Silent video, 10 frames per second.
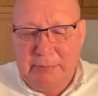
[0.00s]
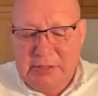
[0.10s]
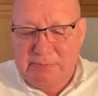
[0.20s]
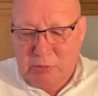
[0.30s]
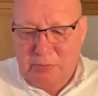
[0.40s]

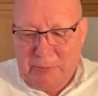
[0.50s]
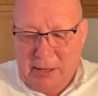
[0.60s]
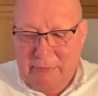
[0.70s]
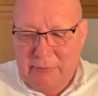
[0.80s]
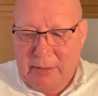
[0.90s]
spod
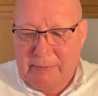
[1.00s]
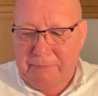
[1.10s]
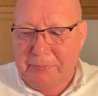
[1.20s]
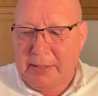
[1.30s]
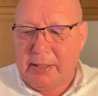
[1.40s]
prawa.
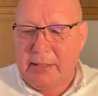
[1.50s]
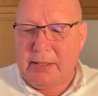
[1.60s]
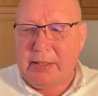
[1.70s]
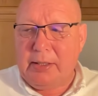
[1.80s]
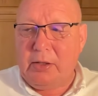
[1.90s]

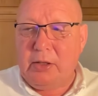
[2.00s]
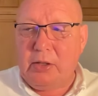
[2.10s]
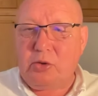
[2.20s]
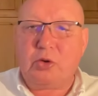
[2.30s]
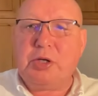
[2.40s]
E,
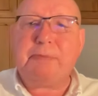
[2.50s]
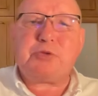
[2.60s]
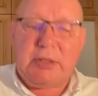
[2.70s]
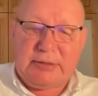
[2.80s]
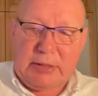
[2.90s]
to nie
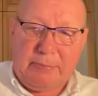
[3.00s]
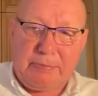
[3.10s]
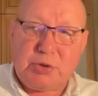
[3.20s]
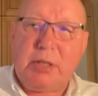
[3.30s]
przestępcza,